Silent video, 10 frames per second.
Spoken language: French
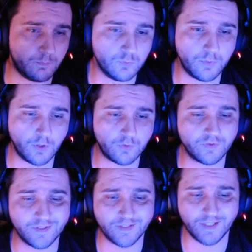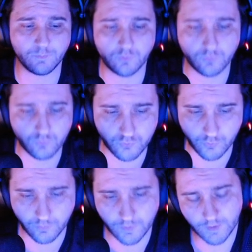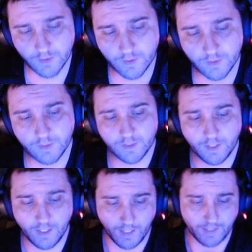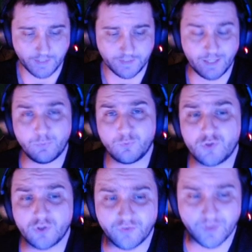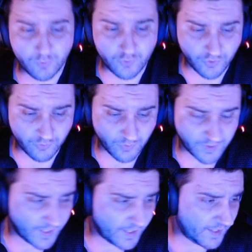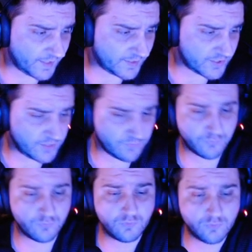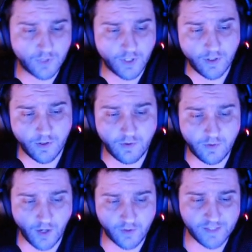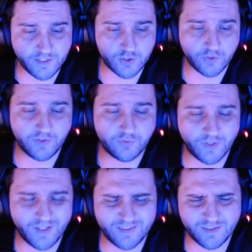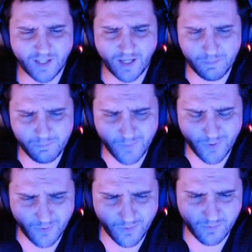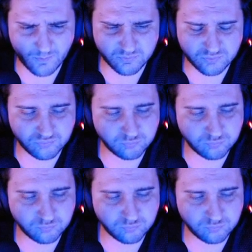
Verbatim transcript: Blue Box Game Studio il y a beaucoup de choses. Il y a beaucoup de choses. Donc attachez-vous. Euh, alors il y a des choses qui sont extrêmement,